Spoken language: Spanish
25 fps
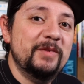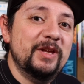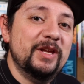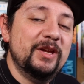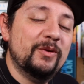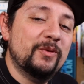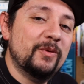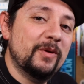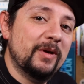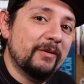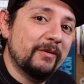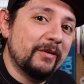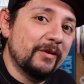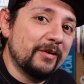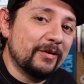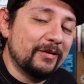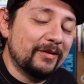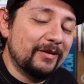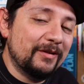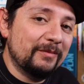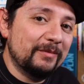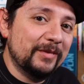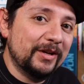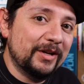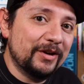mi juego
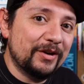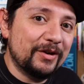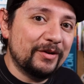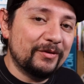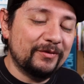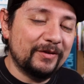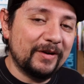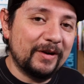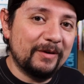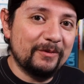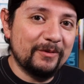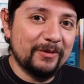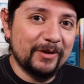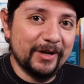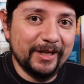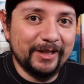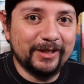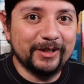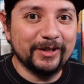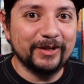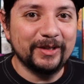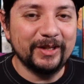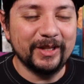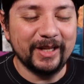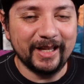económico
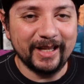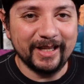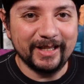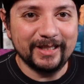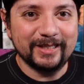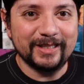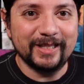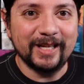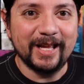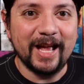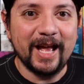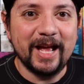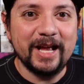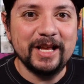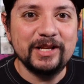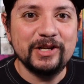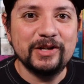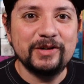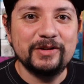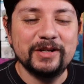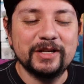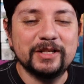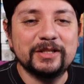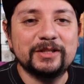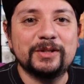favorito de este año
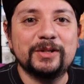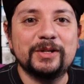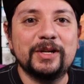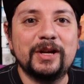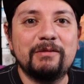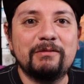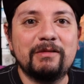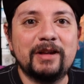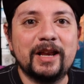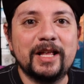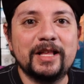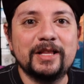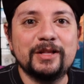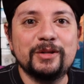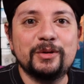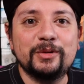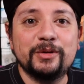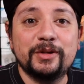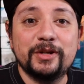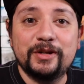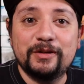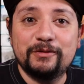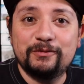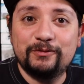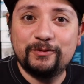y estoy hablando
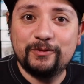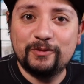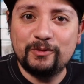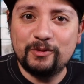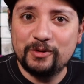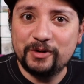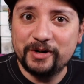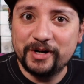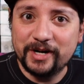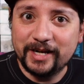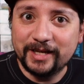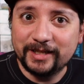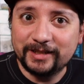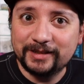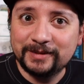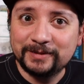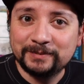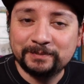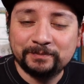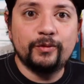de Furnas.